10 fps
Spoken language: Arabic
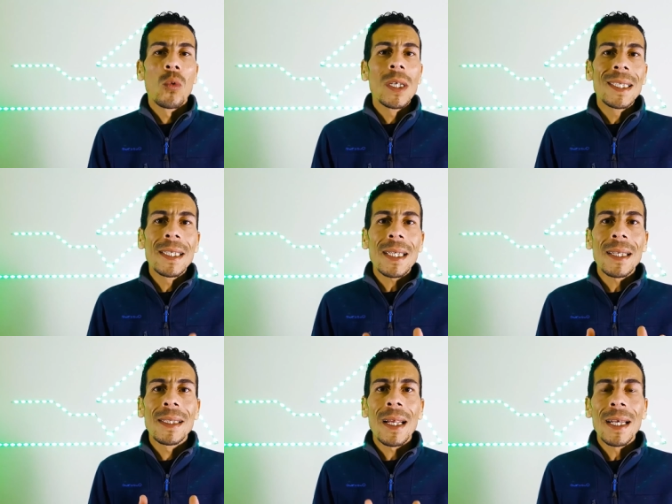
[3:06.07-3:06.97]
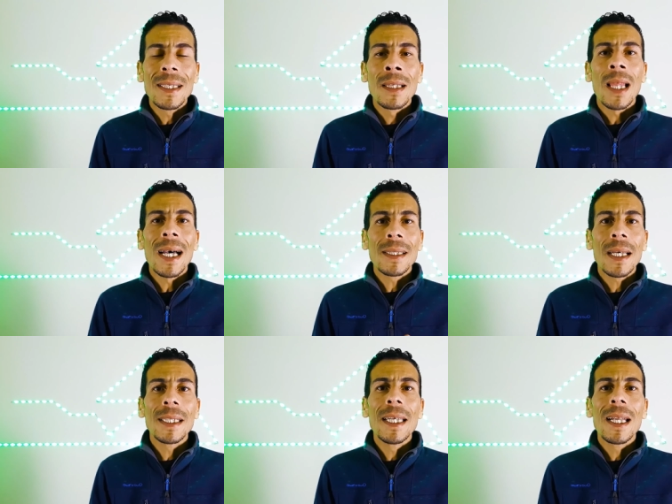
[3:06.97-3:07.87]
واللي تيتقدر عدد الاعضاء
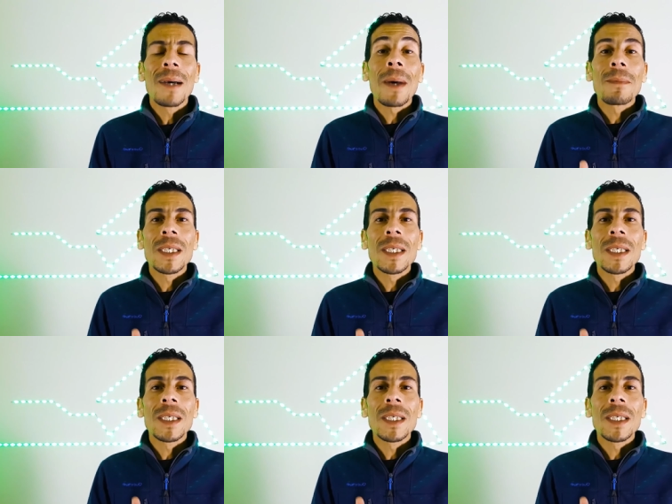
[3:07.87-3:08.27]
ديالها ب